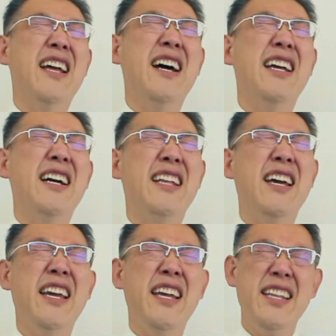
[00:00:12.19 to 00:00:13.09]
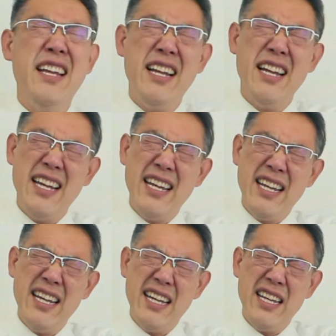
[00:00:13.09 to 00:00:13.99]
なかなか大変だ
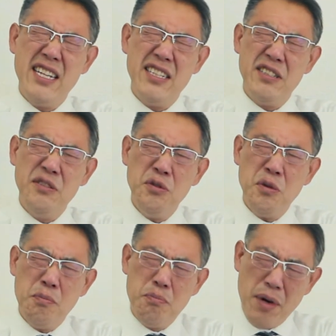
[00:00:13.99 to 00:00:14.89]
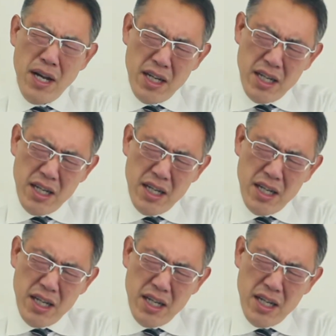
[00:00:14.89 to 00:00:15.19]
な。仕事ばっ